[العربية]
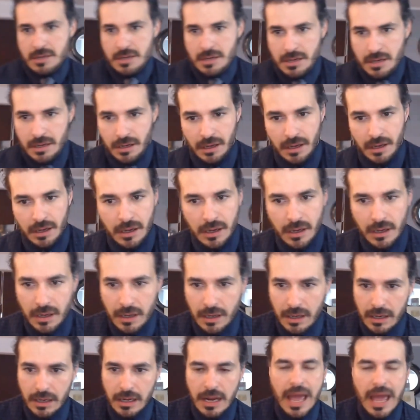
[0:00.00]

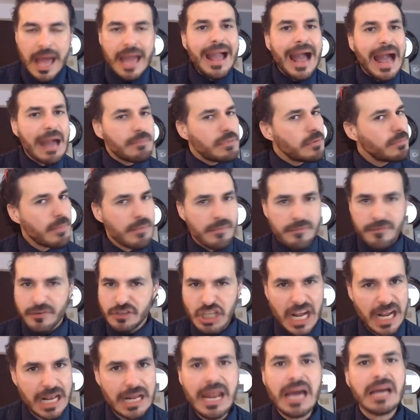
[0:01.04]
اه لا يا حبيبي ما فيش
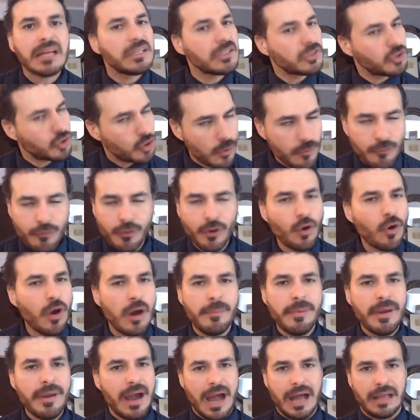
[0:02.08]
حاجه لا نصوم في
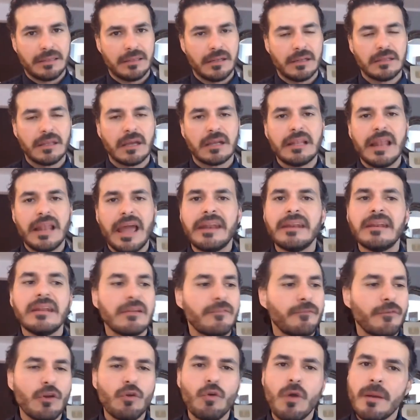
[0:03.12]
الوباء حضرتك
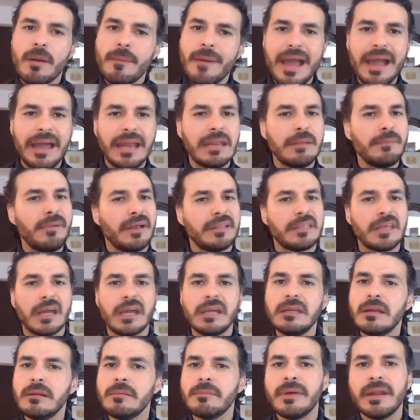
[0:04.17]
لان في الوباء احنا
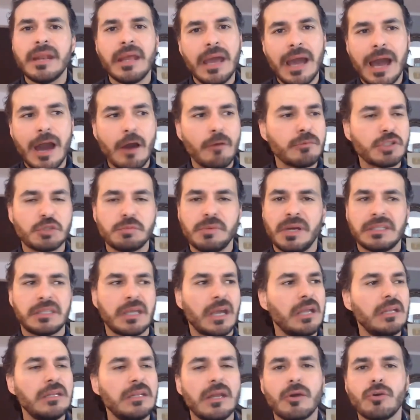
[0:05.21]
محتاجين المناعه ومش
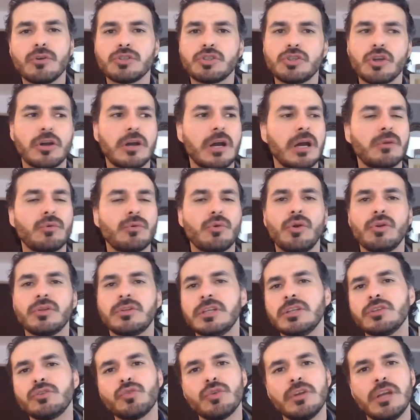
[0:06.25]
محتاجين ناكل سكر
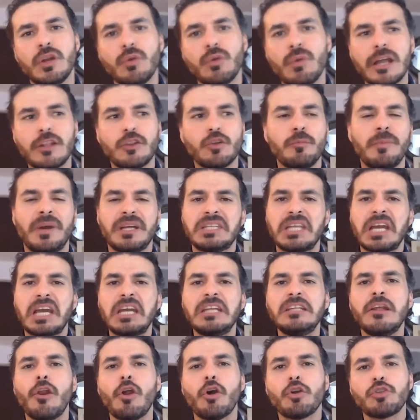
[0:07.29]
وجلوتين طول الوقت
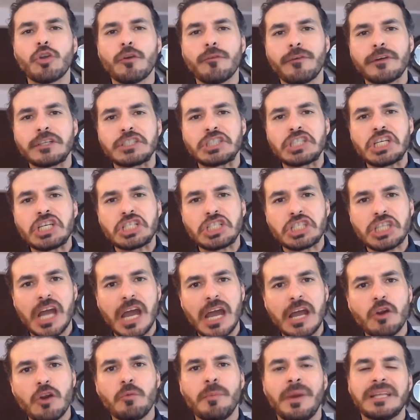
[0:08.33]
ومحتاجين الاوتوفاجي
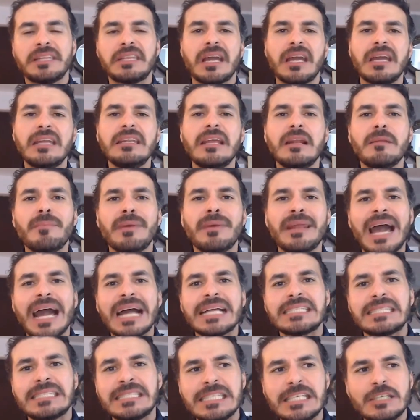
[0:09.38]
يشتغل ومحتاجين
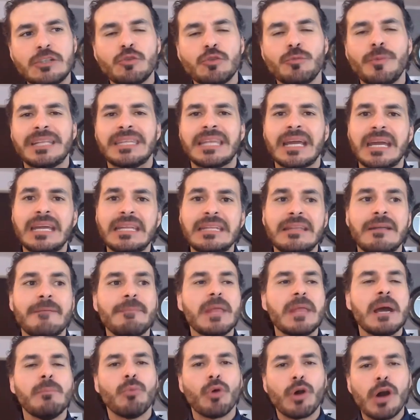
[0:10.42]
المناعه تزيد ومحتاجين
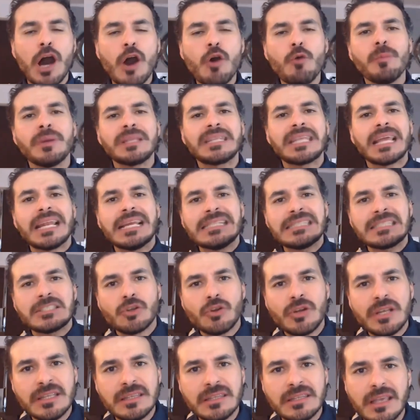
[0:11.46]
مقاومه
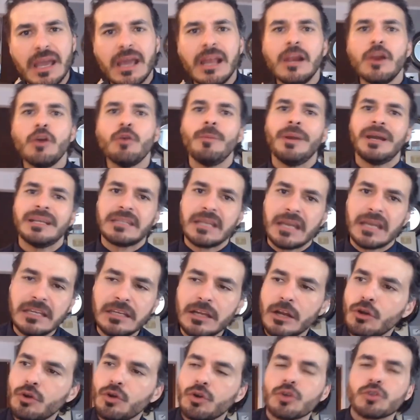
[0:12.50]
الانسولين تقل ومحتاجين
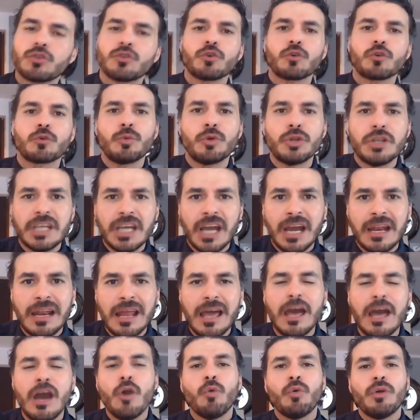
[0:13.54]
الجروث هرمون
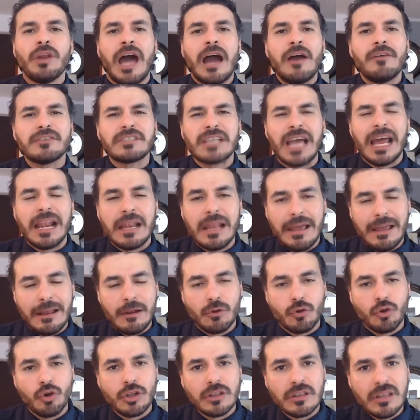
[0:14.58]
يعلى ونحافظ على
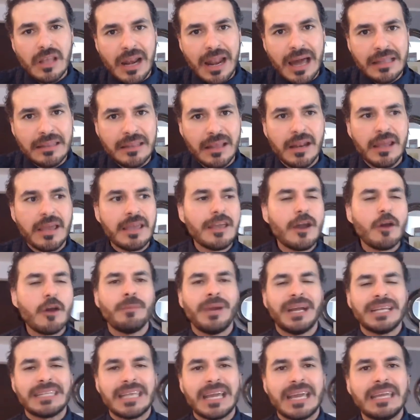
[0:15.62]
الكتله العضليه
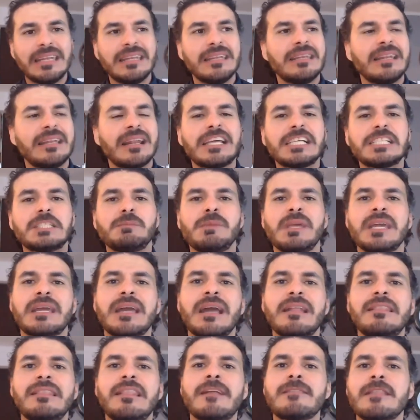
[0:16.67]
ومحتاجين ان الجسم
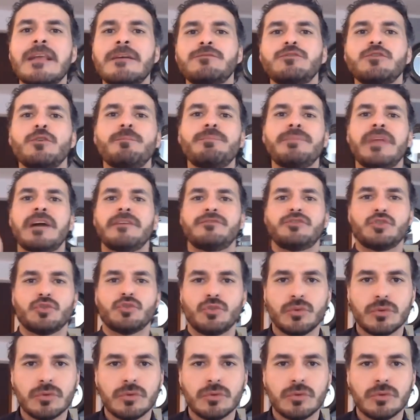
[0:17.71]
يجدد نفسه بنفسه